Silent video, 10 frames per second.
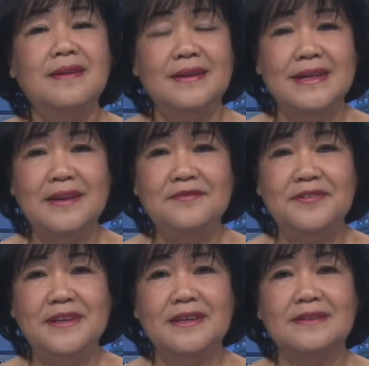Đến
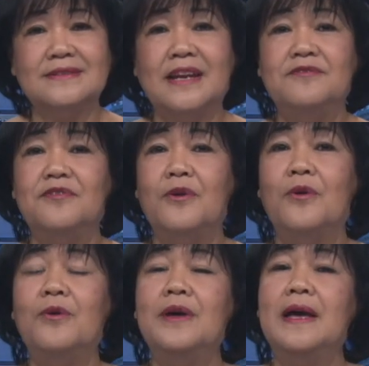phiên thành
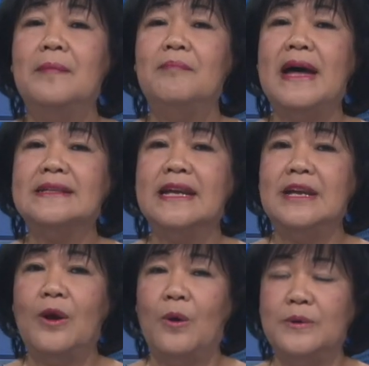phố mang
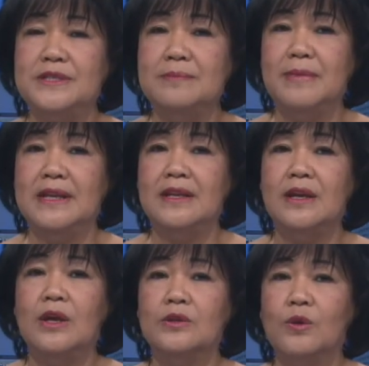tên Hồ Chí Minh,
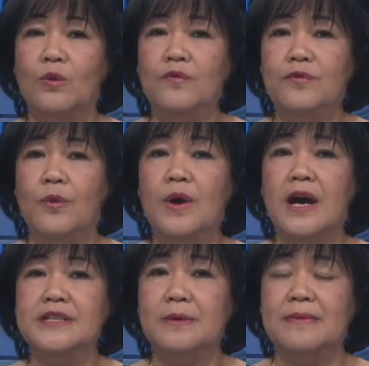thủ phủ
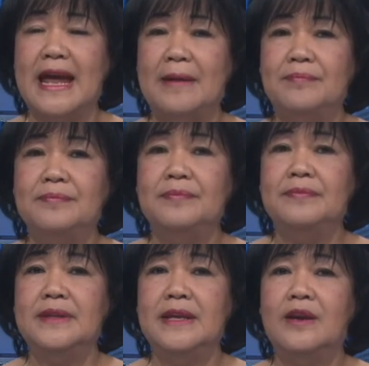ở Trung Nam,
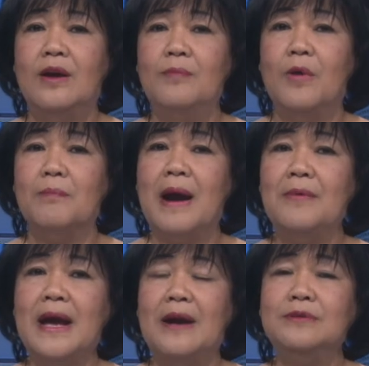thì có một báo
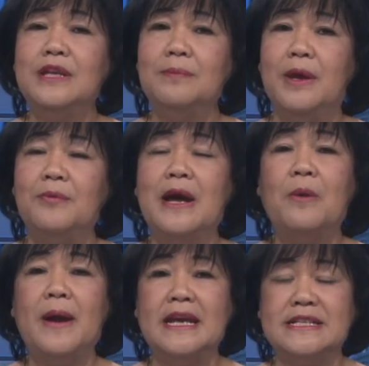cáo tiêu biểu đã
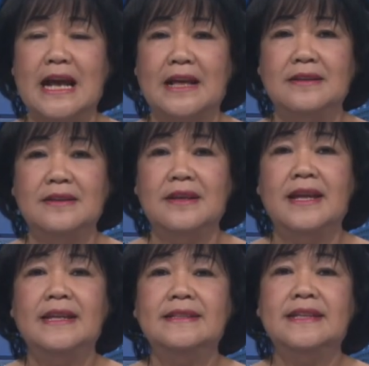khoe rằng
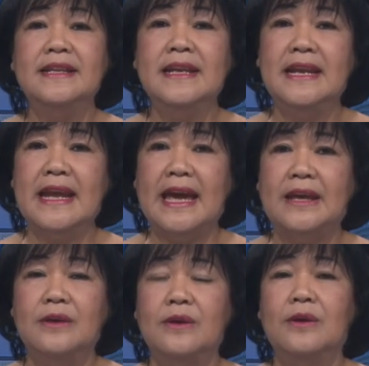tính đến nay,